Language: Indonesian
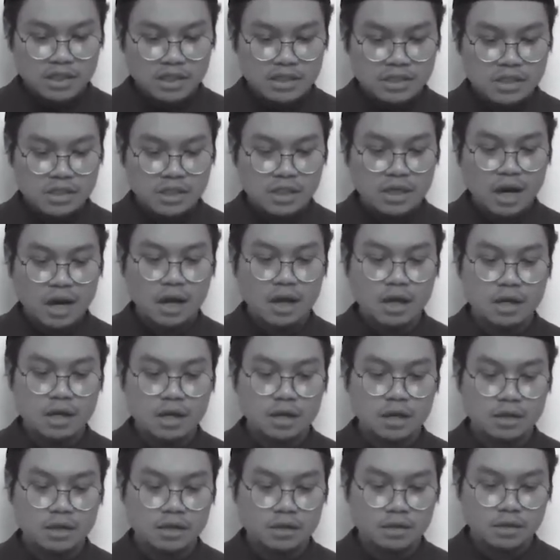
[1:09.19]

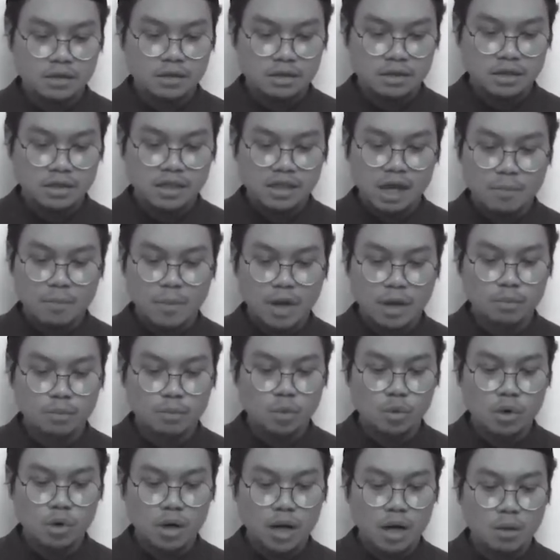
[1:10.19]
istirahat di
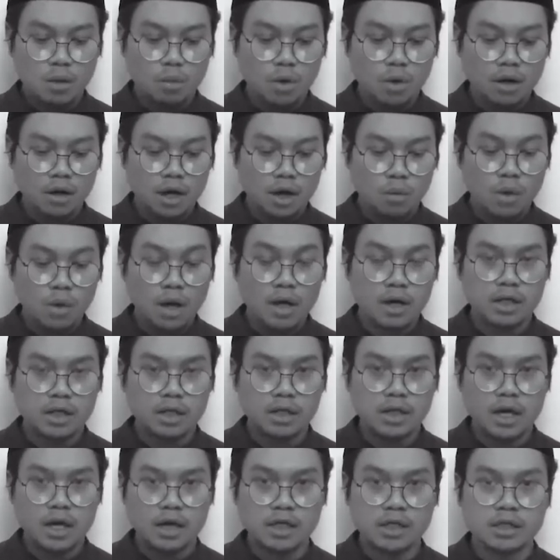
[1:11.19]
taman bunga
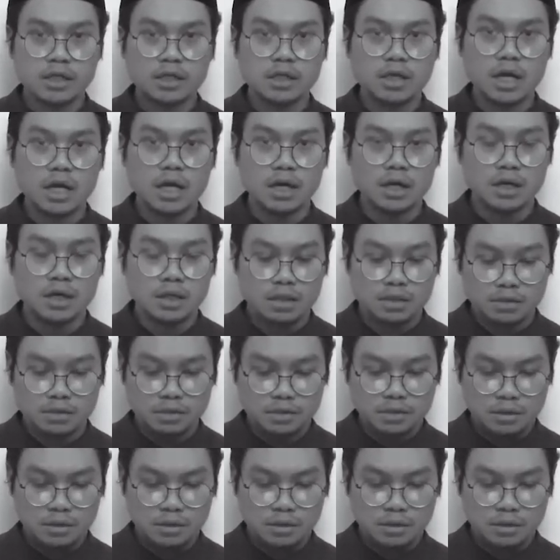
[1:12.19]
warna-warni yang indah.